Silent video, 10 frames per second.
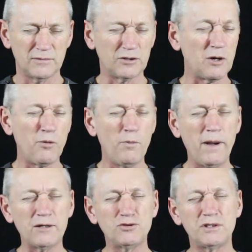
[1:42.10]
Notre bon
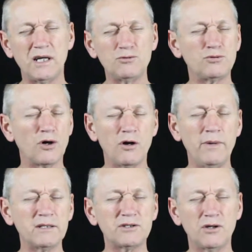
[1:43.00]
Père du ciel, nous te
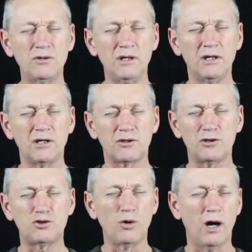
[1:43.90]
remercions
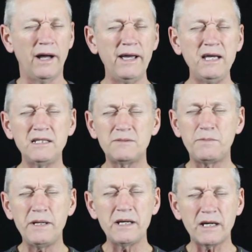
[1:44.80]
que tu as
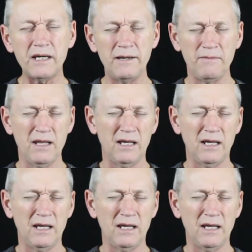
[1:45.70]
inspiré